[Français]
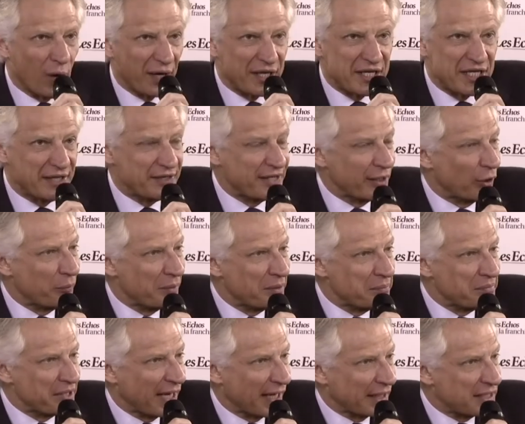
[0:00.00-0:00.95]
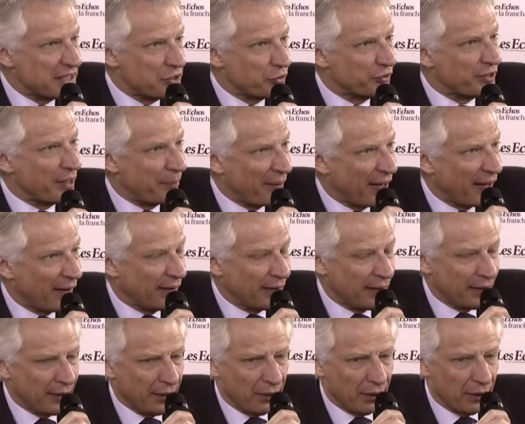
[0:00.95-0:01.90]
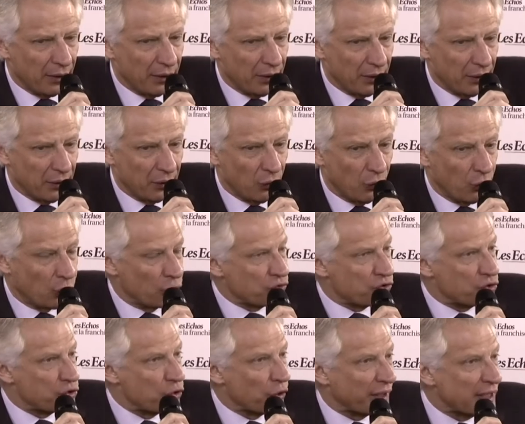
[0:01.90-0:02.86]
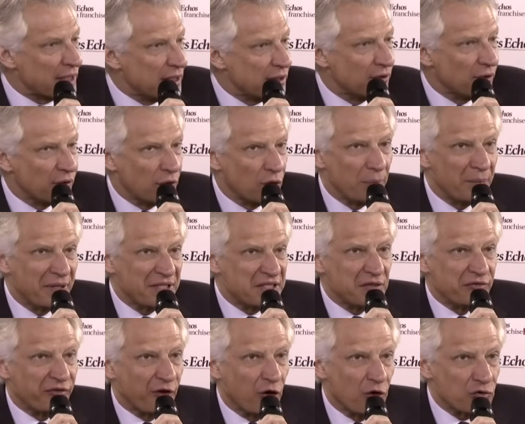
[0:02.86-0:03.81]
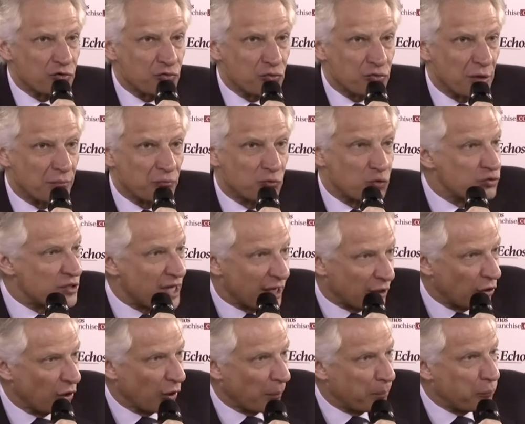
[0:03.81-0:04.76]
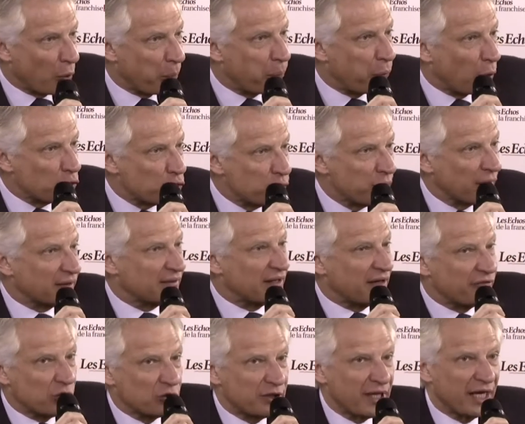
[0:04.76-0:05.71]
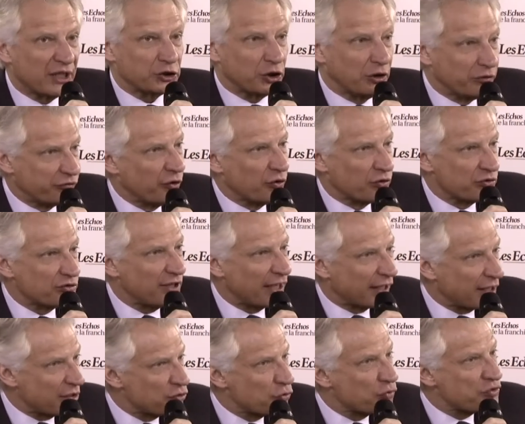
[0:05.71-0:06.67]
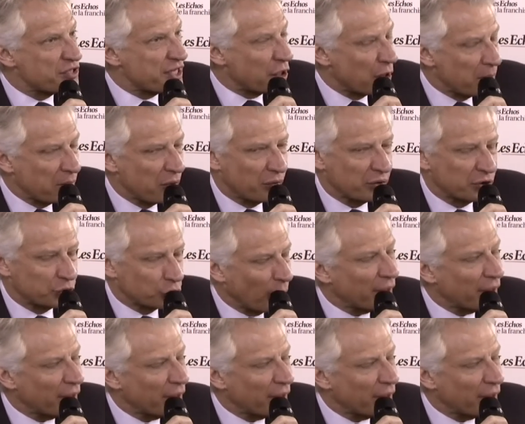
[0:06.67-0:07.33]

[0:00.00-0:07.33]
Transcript: On croit qu'il y a des remèdes miracles, il n'y en a pas. Euh, on serine le Made in France, nous sommes tous d'accord pour produire davantage en France. La question c'est comment.